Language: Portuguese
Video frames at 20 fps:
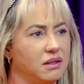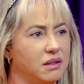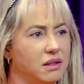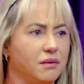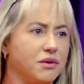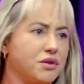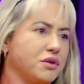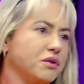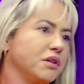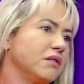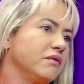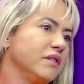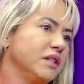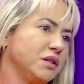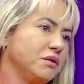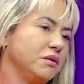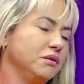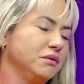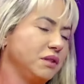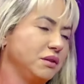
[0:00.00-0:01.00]
Eu acho que eu quero
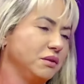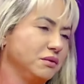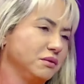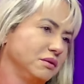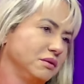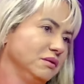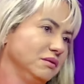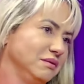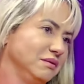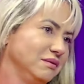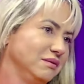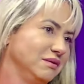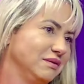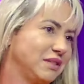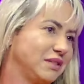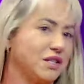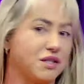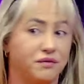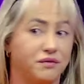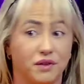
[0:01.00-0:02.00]
vender conteúdo.
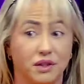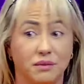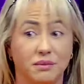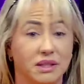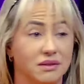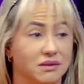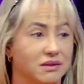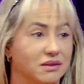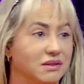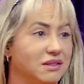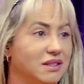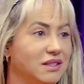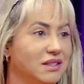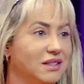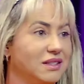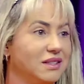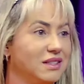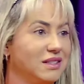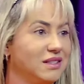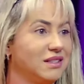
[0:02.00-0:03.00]
Está se formando.
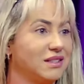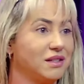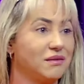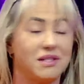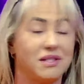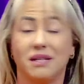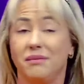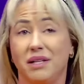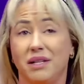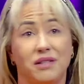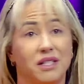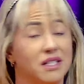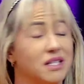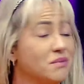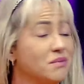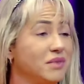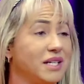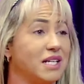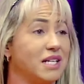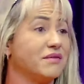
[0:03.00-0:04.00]
Então, assim, a maioria das
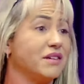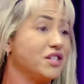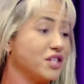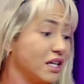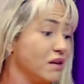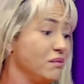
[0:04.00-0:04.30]
mulheres. Vai chegar um